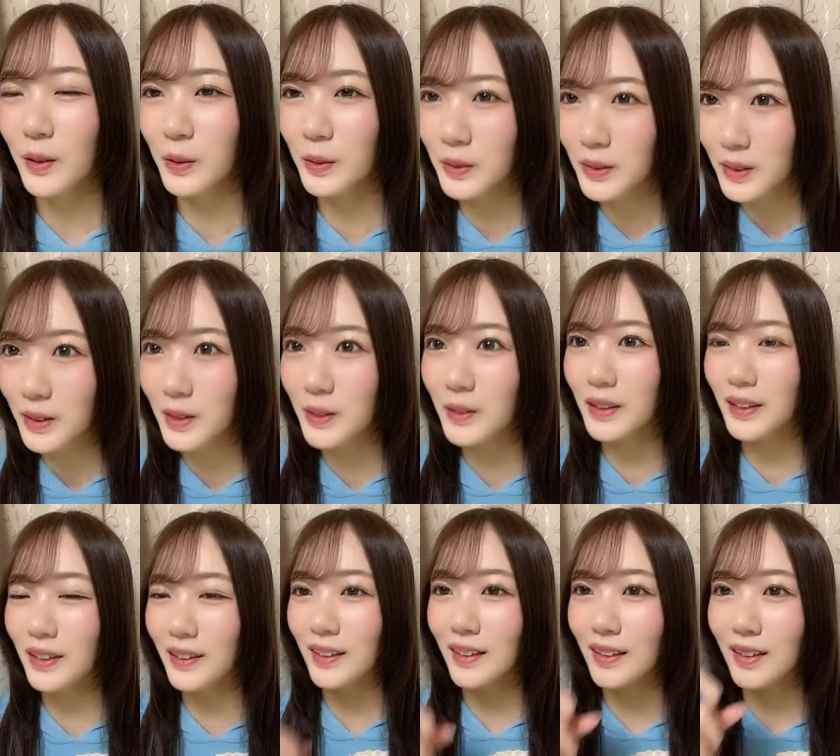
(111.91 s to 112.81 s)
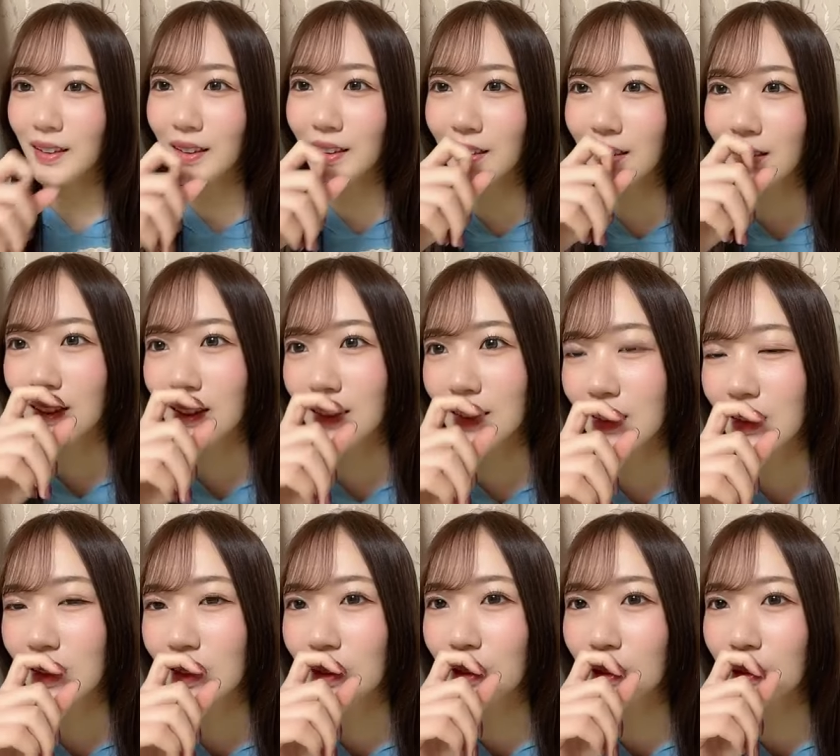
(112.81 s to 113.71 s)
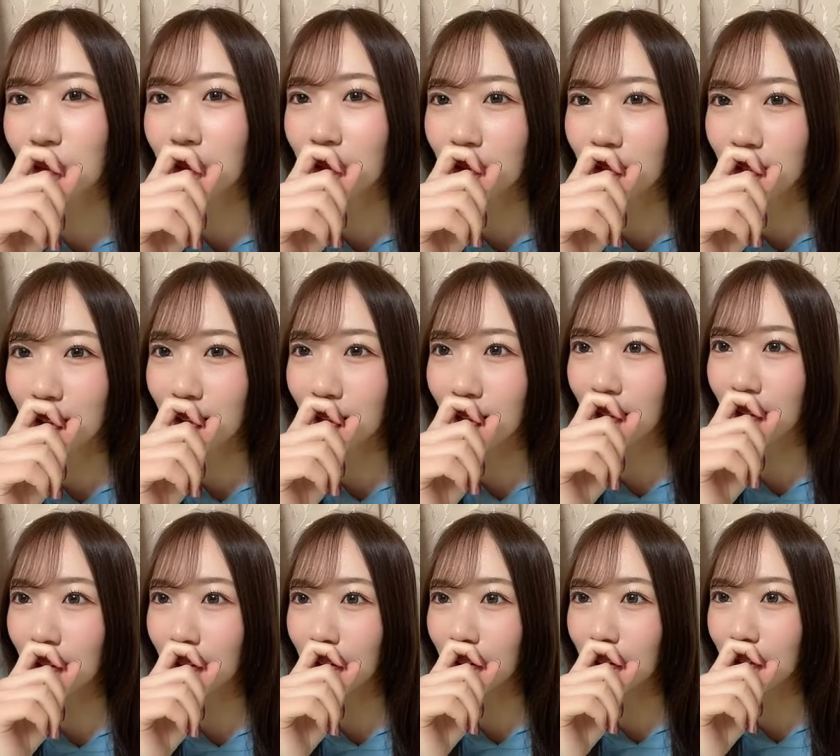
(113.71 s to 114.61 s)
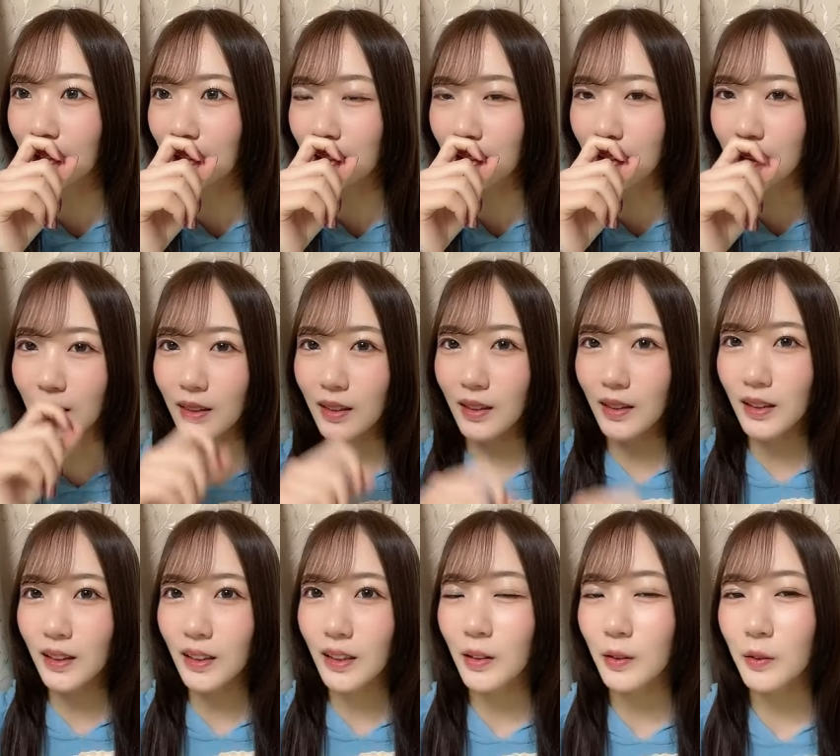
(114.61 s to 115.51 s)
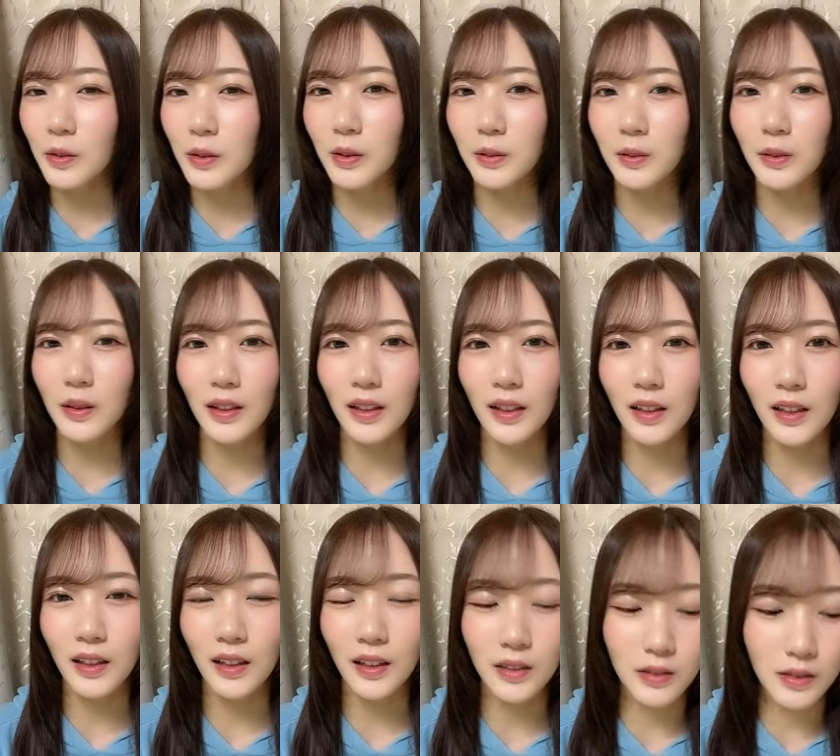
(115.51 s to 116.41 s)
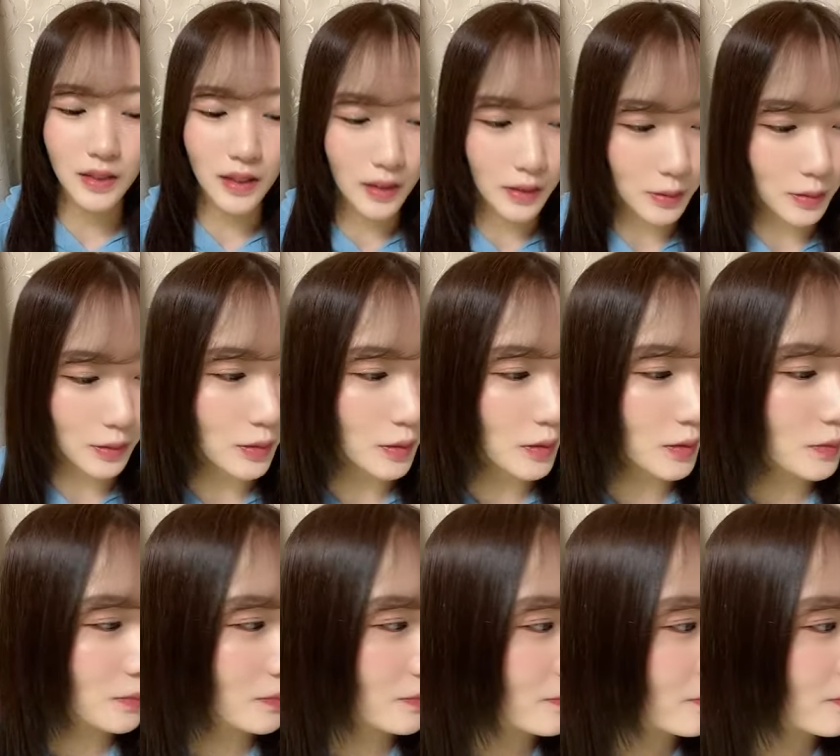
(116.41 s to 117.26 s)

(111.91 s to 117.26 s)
本当にちょっともうね言いたいことはあるけど